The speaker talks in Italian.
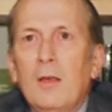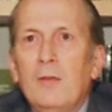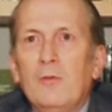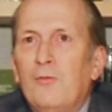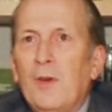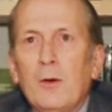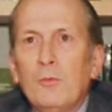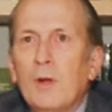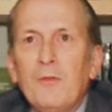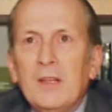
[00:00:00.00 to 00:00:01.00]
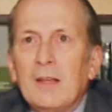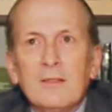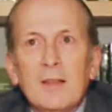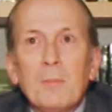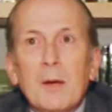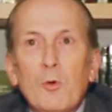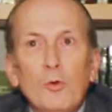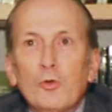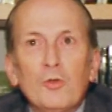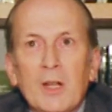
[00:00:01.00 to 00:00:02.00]
eh, fa una vita, sembra
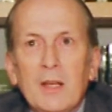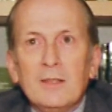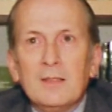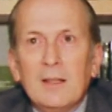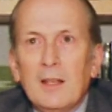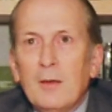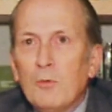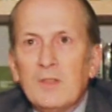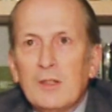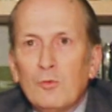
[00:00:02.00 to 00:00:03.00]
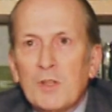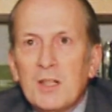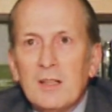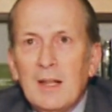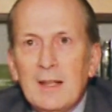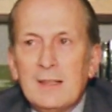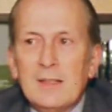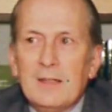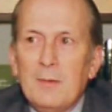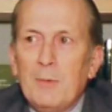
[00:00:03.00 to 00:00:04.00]
molto triste e in questa sua gentilezza è
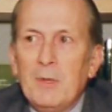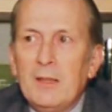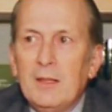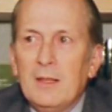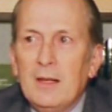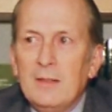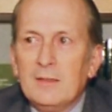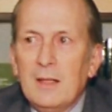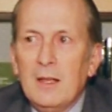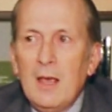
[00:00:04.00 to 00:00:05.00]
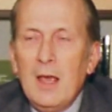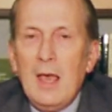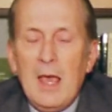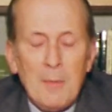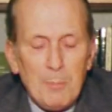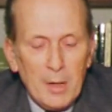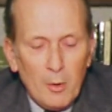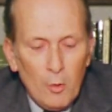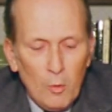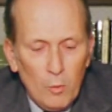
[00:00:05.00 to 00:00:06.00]
estremamente triste. È
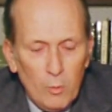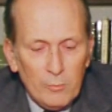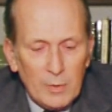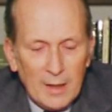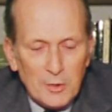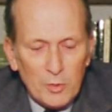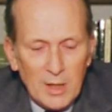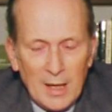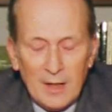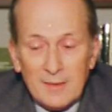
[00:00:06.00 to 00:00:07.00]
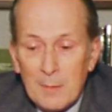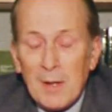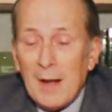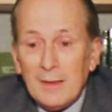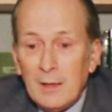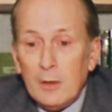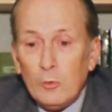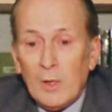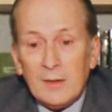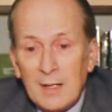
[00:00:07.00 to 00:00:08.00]
però un, a giudicare, sembra
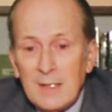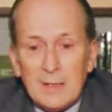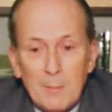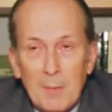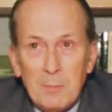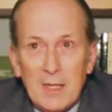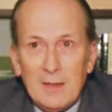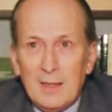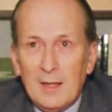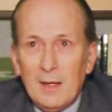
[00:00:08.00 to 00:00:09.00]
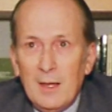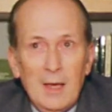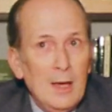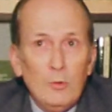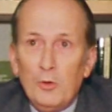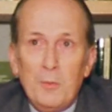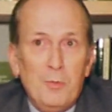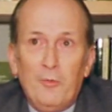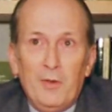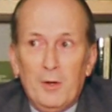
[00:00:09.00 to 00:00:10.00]
addirittura triste ma mite, è uno dei
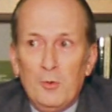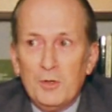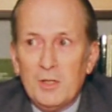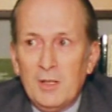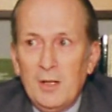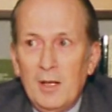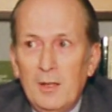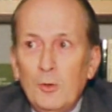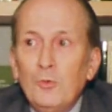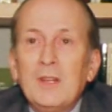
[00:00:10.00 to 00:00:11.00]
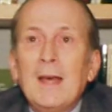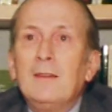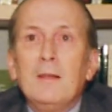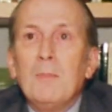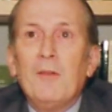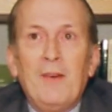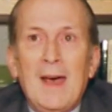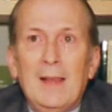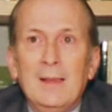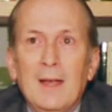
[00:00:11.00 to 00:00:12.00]
più feroci. Non tanto in
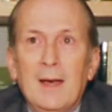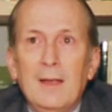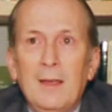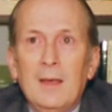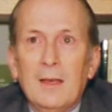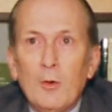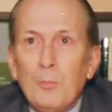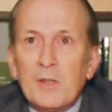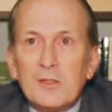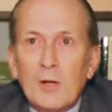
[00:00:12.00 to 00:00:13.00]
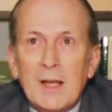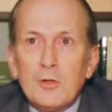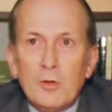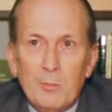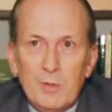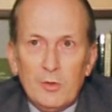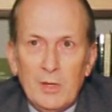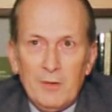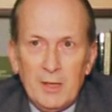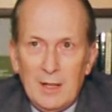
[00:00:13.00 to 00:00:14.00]
Mafalda, che è un personaggio che
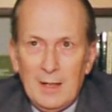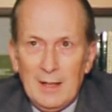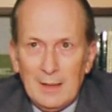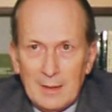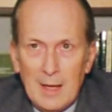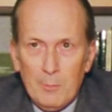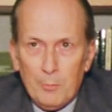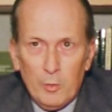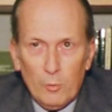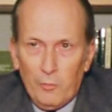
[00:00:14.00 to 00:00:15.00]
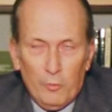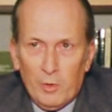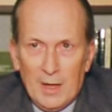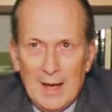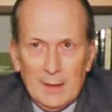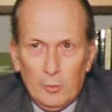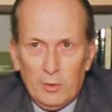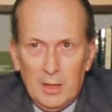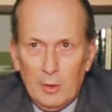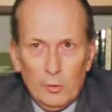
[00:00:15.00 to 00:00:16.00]
bisogna vedere nel tempo in cui fu creato,
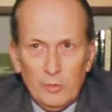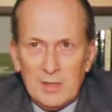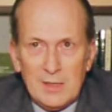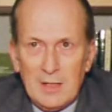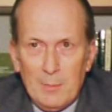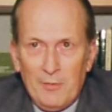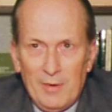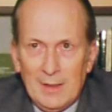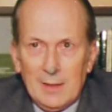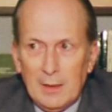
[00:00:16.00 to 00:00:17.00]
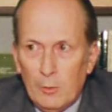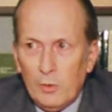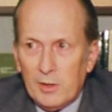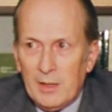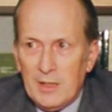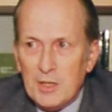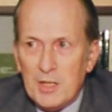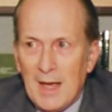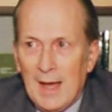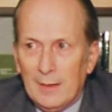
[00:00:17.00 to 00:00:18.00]
Chino non disegna Mafalda da oltre
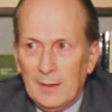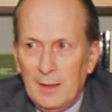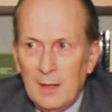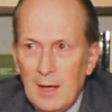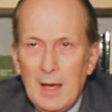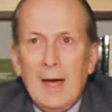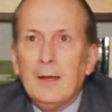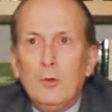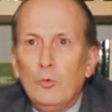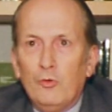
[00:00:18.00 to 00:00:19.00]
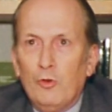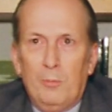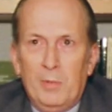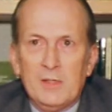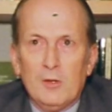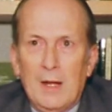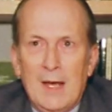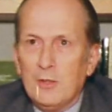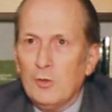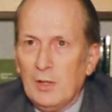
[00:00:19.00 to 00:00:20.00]
dieci anni, ha chiuso il
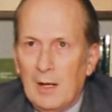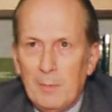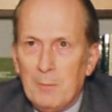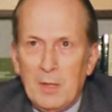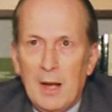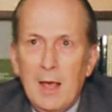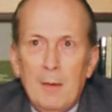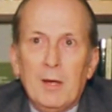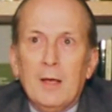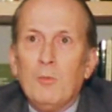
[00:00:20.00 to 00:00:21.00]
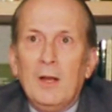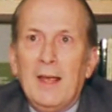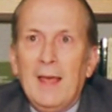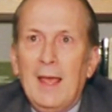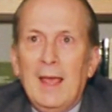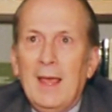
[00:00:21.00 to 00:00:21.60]
personaggio della bambina, perché quella è,